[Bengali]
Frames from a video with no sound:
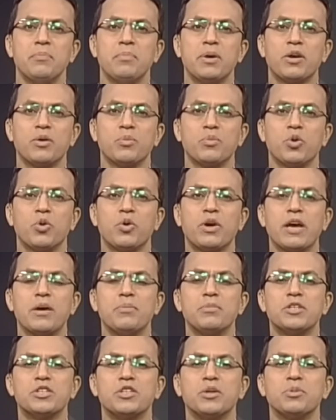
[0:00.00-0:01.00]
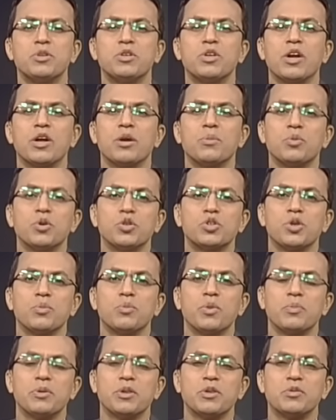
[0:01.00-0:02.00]
বেগম রোকেয়া বিশ্ববিদ্যালয়ের
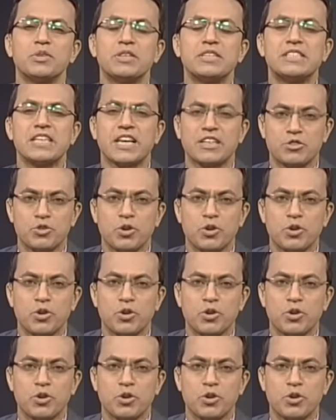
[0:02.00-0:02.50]
বৈষম্য বিরোধী ছাত্র